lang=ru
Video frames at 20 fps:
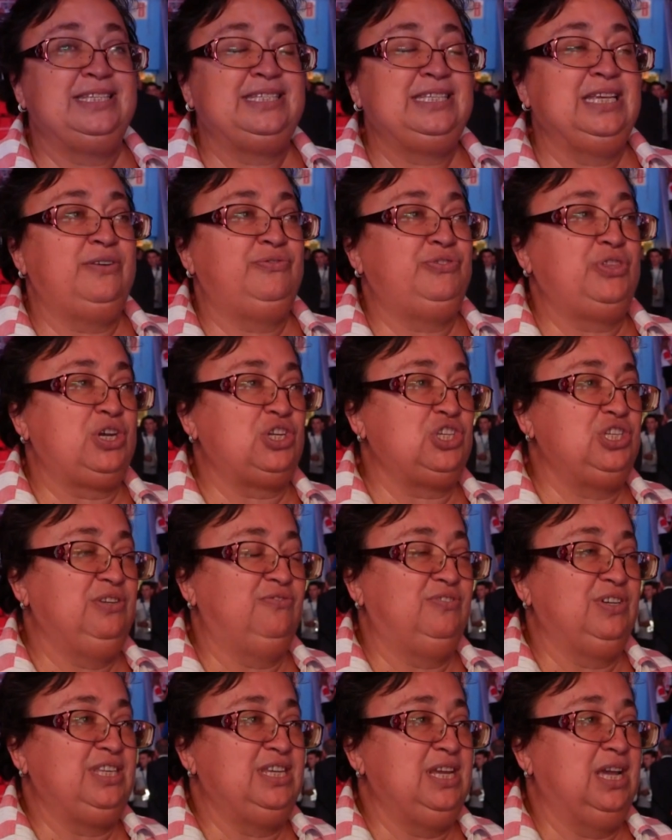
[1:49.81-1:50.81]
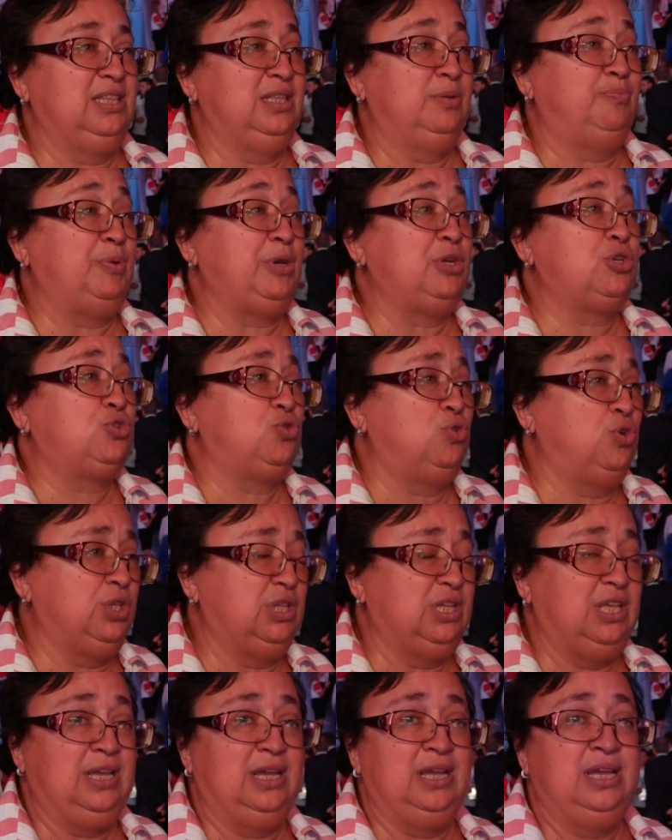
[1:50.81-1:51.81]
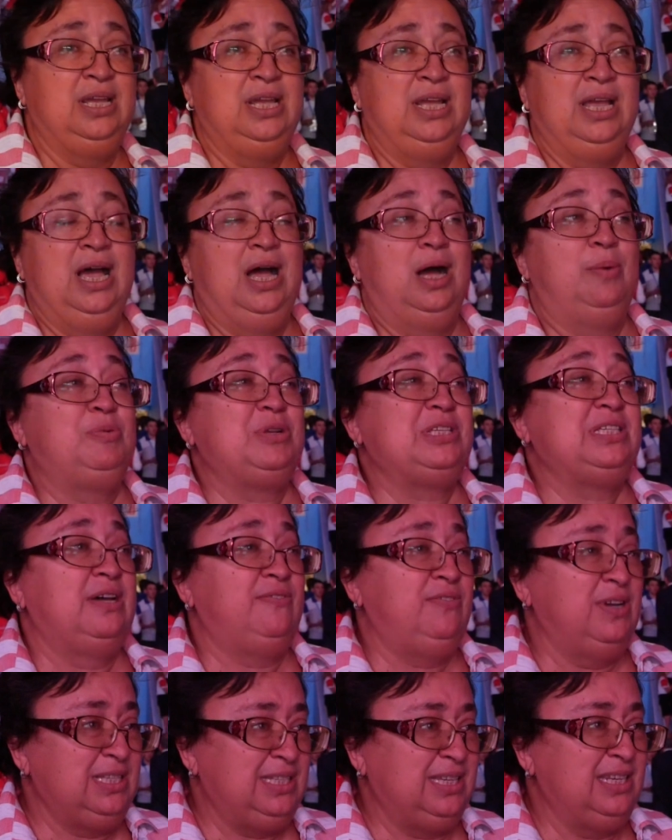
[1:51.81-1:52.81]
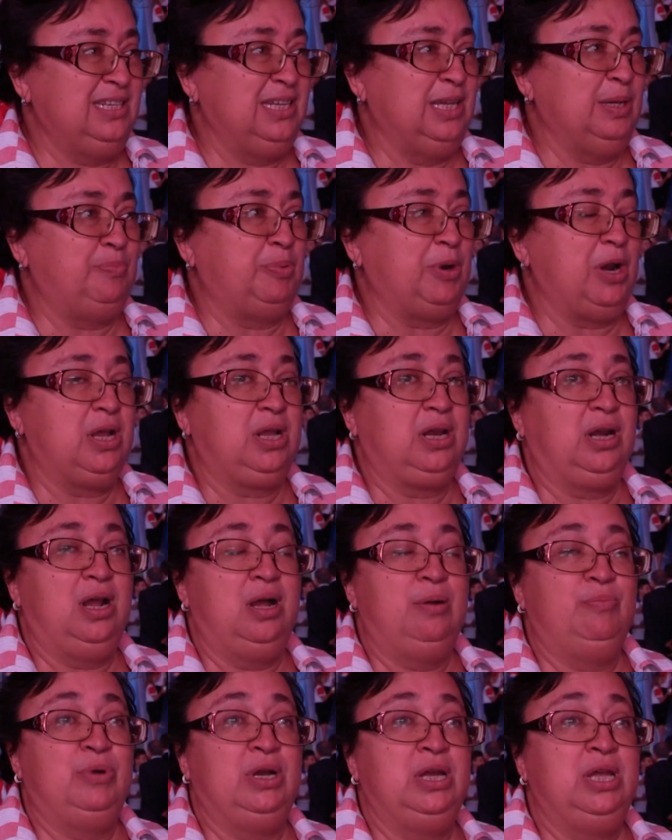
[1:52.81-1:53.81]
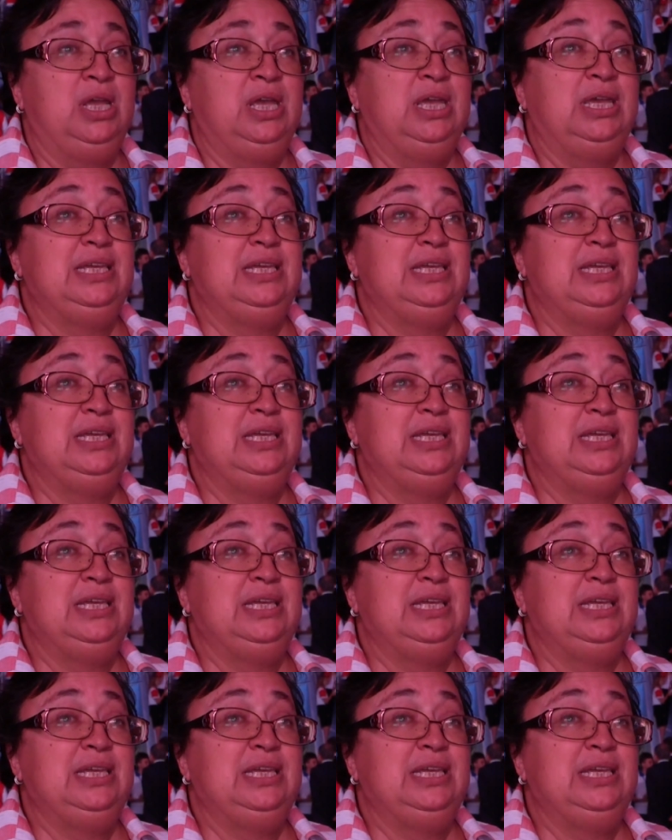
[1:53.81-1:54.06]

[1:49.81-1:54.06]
С завтрашнего дня напряженная образовательная программа.